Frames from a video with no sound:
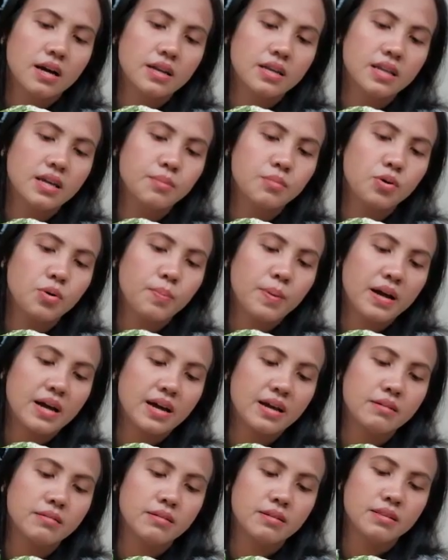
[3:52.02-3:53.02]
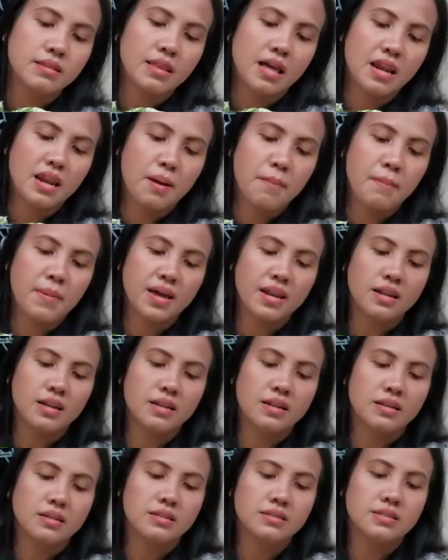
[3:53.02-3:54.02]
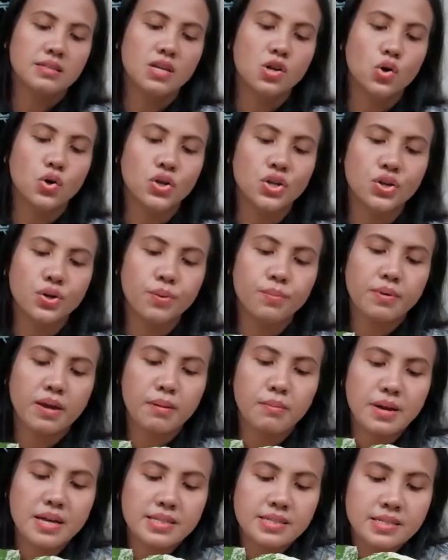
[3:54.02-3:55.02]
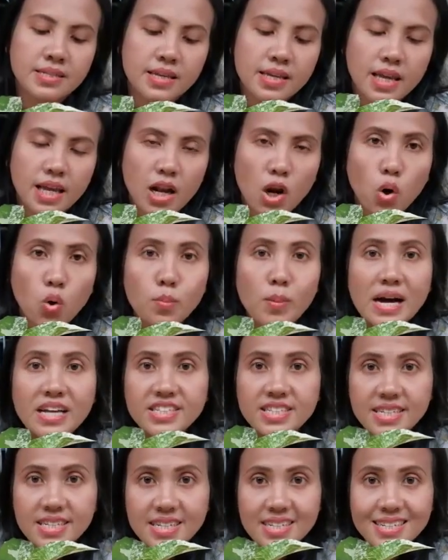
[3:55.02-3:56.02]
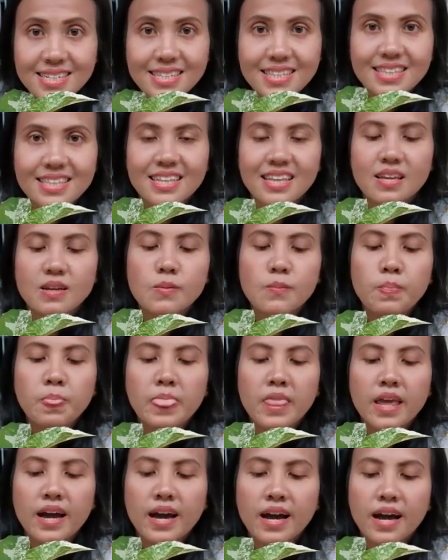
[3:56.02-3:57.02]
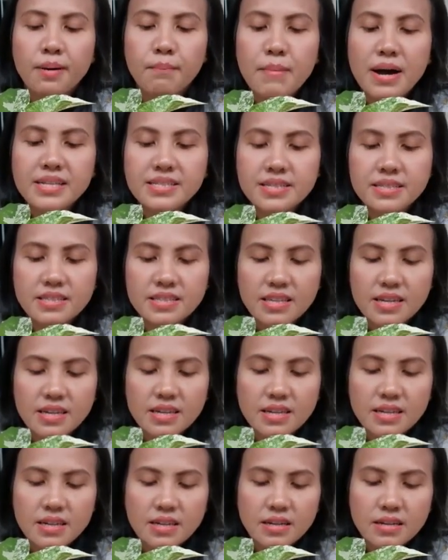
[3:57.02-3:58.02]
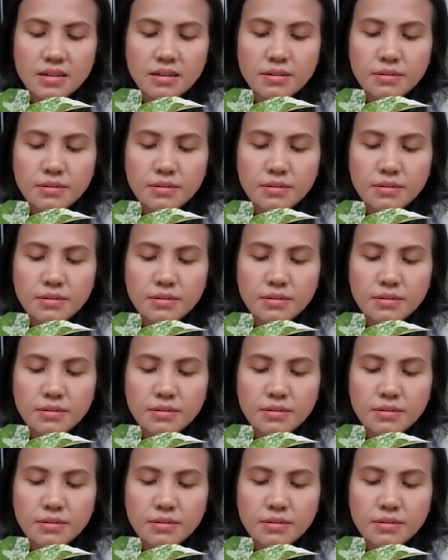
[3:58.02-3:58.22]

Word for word: Dia merupakan tanaman singonium yang masih low budget. Budgetnya